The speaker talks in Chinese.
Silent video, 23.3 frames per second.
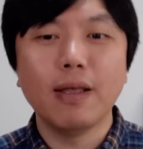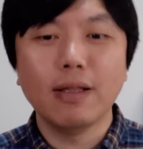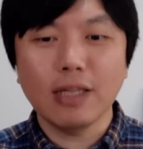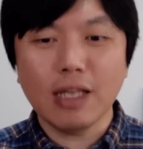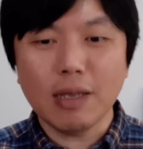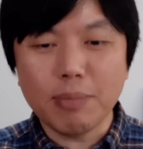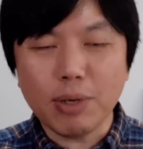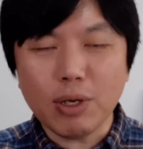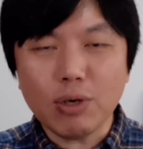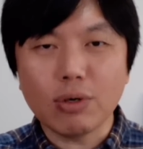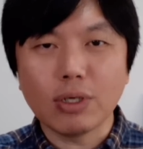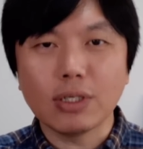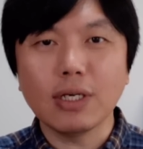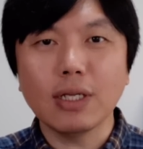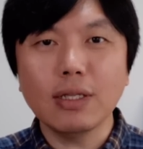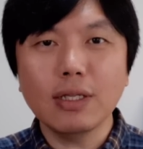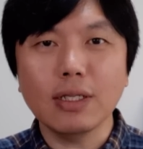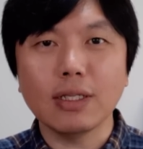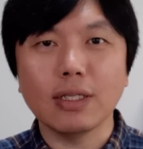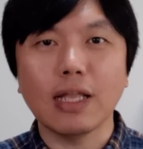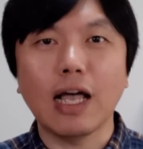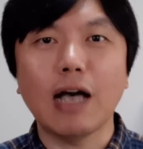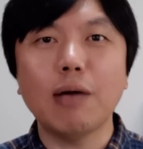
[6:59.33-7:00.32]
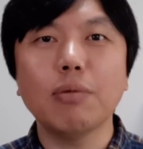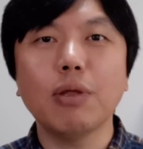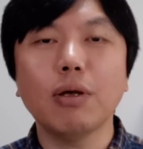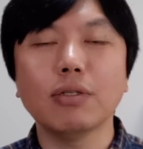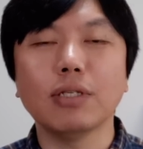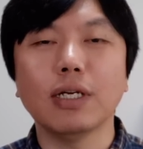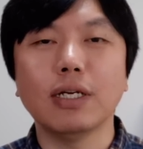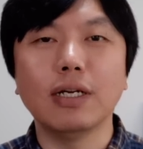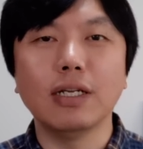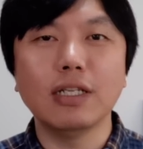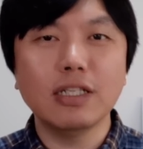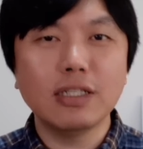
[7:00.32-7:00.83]
他没准真的你拿不到
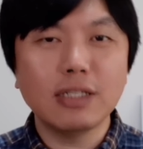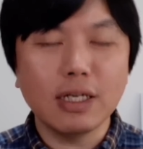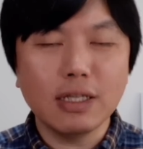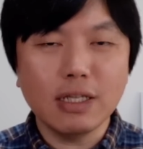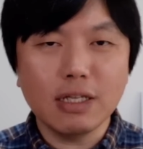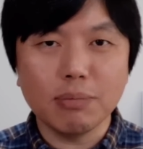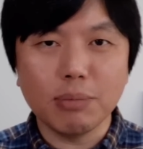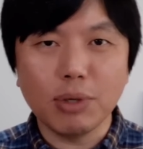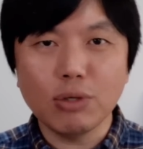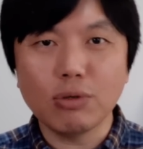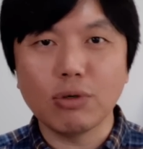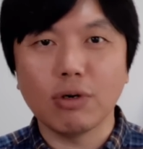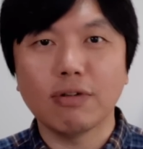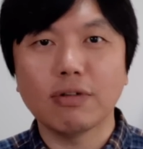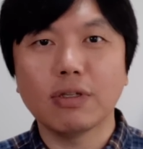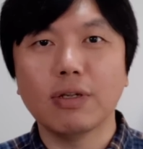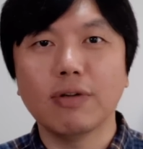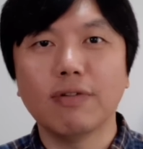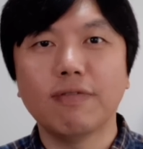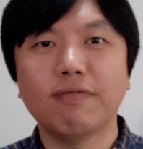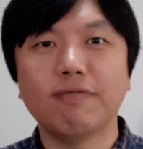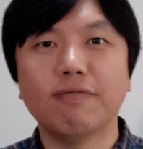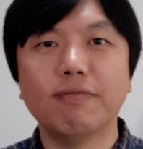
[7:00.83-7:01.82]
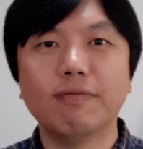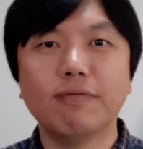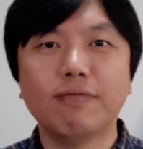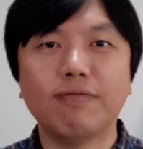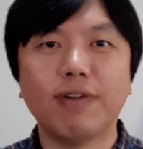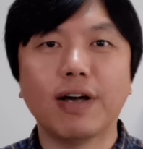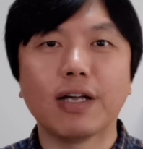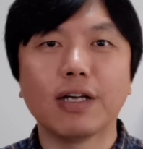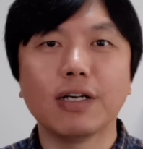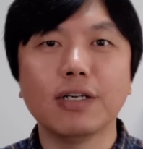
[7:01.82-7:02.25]
钱，人家真的没准反